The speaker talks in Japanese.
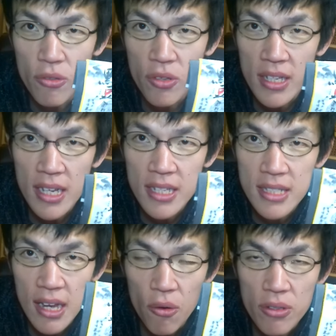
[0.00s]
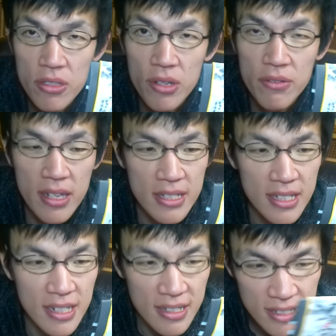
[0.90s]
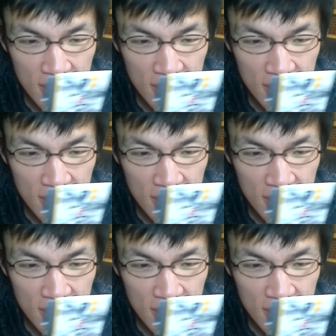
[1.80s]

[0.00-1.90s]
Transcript: うことができて本当に嬉しい。